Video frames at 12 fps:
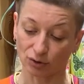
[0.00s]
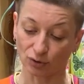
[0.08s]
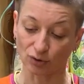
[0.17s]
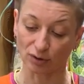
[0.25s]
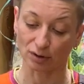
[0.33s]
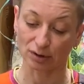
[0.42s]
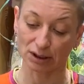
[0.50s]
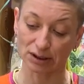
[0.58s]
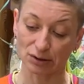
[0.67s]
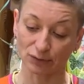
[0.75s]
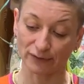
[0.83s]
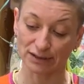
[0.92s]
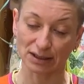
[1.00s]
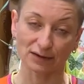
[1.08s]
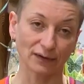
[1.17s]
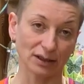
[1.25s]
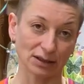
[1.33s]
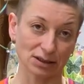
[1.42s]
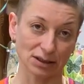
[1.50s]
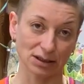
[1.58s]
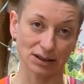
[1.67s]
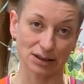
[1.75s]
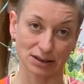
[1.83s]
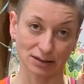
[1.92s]
то если у вас отвалился
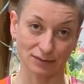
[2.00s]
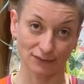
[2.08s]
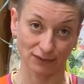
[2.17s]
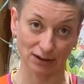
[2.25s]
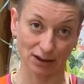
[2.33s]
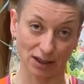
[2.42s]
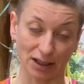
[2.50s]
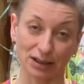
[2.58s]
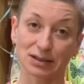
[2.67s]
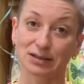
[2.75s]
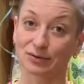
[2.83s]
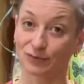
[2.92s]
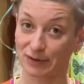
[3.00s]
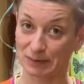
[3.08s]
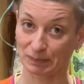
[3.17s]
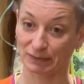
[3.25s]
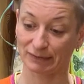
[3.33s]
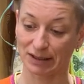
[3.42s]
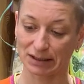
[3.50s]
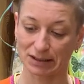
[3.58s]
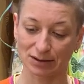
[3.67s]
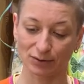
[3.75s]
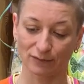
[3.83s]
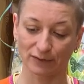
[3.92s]
листик, втыкаете, у вас
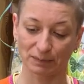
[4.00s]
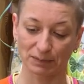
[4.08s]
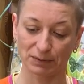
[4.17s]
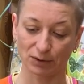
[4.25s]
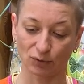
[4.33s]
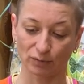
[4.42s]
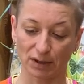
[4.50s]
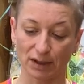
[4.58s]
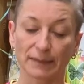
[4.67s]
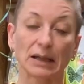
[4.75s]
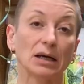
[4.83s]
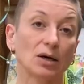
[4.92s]
появляется новая пеперомия,